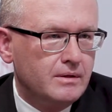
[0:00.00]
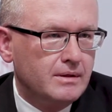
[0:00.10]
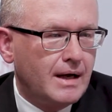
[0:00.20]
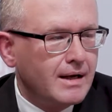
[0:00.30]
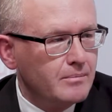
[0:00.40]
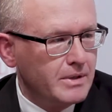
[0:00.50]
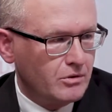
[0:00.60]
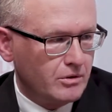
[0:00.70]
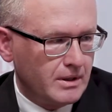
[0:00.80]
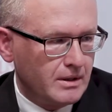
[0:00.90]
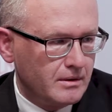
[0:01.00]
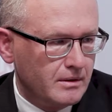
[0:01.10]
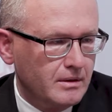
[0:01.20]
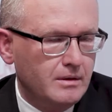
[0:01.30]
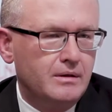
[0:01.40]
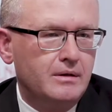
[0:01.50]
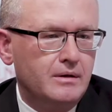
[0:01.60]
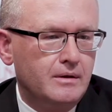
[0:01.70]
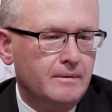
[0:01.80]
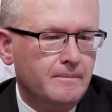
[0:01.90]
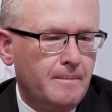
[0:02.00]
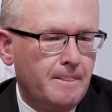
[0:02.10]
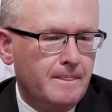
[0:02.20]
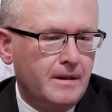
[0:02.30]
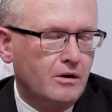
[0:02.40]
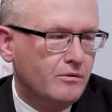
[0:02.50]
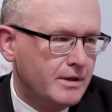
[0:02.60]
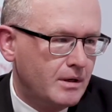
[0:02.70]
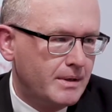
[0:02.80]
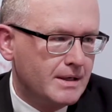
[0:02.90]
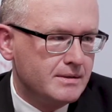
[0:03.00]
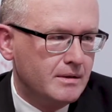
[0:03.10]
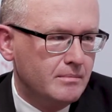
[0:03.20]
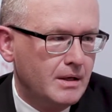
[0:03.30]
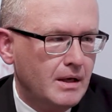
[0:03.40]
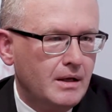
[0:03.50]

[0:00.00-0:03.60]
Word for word: taka metoda e, kierowania miastem